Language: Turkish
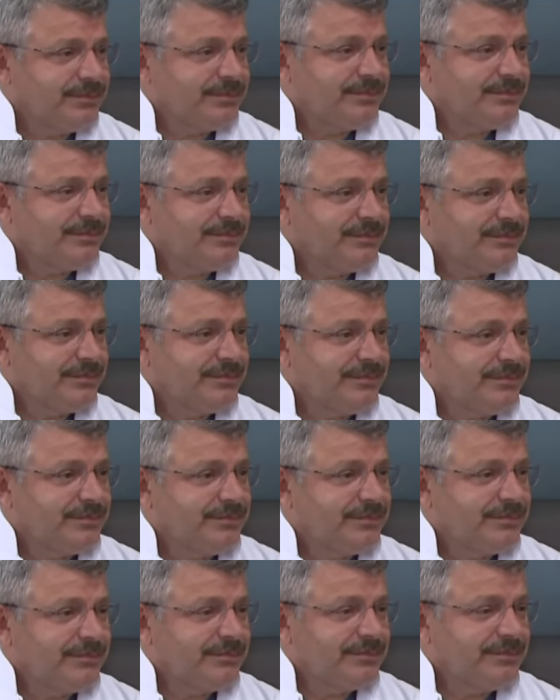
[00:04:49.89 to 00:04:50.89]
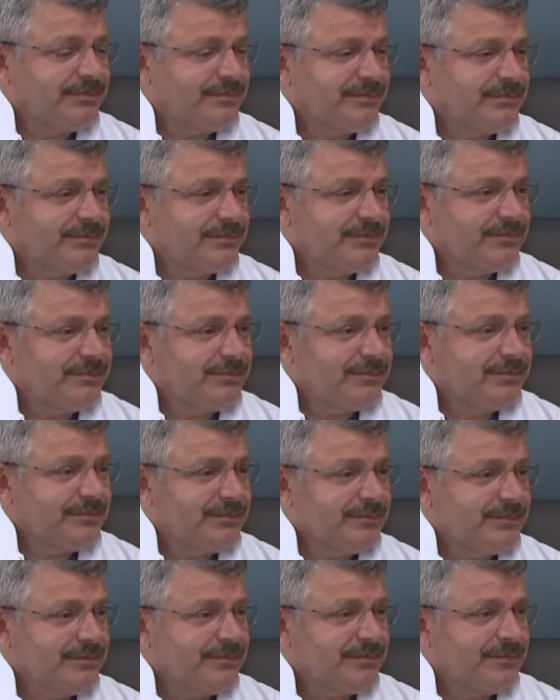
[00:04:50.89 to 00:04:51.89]
O nasıl bir duygu? Yani o
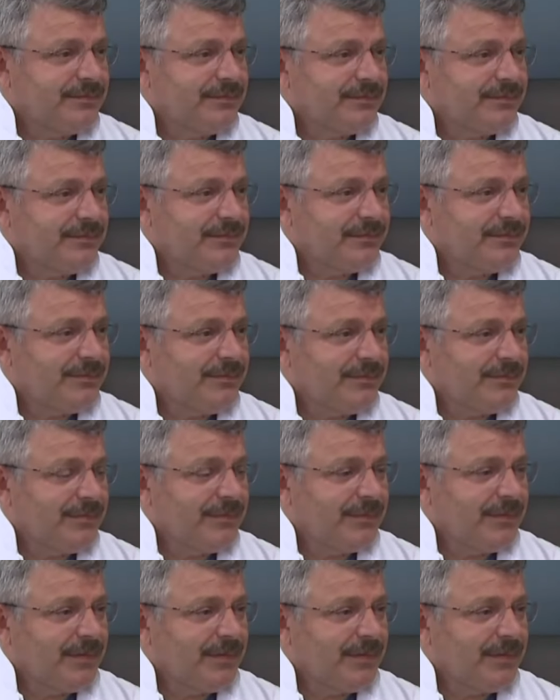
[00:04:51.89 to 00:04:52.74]
maneviyatı da sizden